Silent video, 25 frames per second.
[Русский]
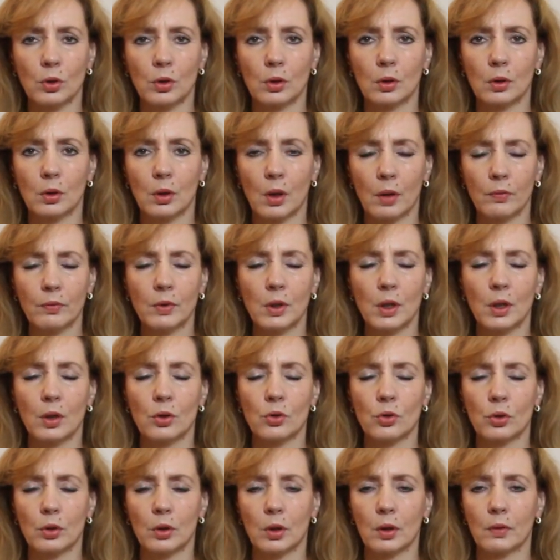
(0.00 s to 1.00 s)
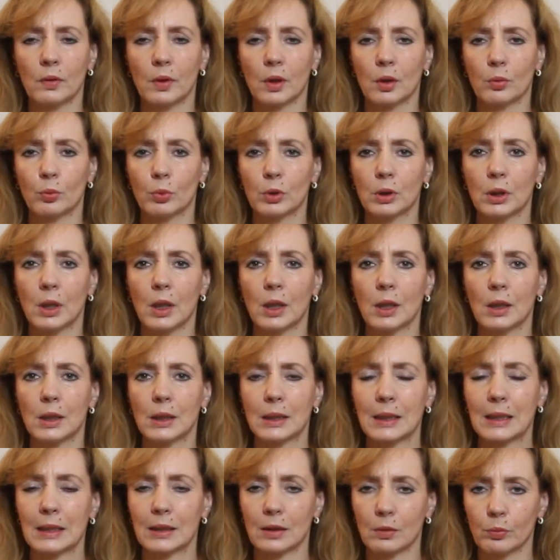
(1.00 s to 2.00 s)
ровнее человек
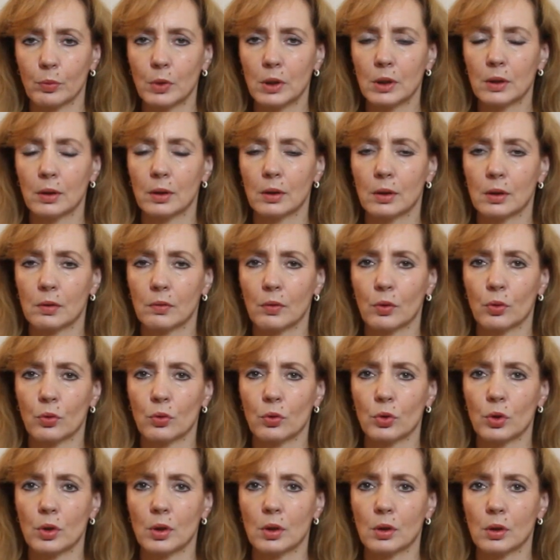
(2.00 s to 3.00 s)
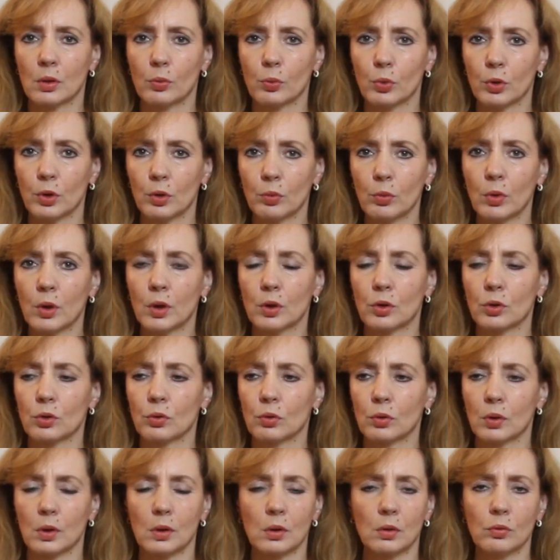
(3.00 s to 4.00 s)
пытается осмыслить свою жизнь и понимает,
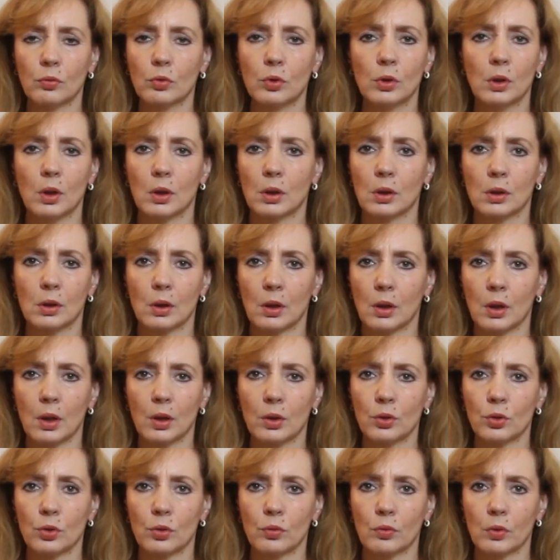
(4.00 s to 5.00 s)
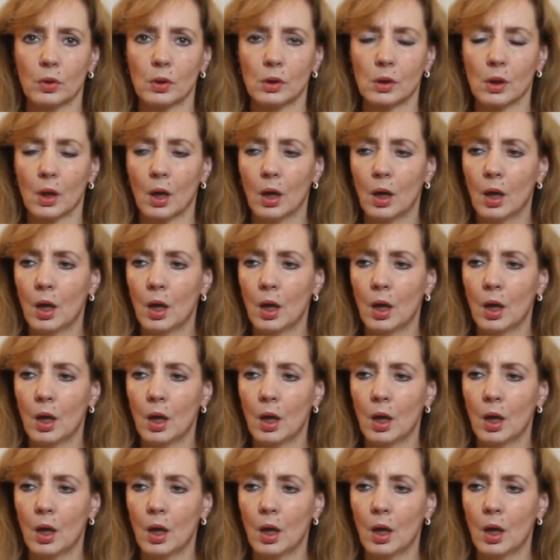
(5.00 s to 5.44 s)
что на сегодня не заканчивается,